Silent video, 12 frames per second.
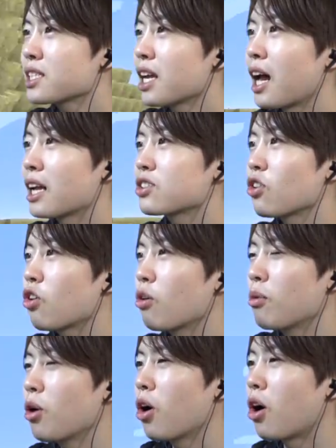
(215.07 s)
したらあそ
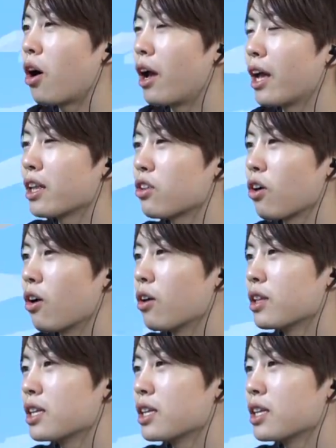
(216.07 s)
こも、えっ、ー、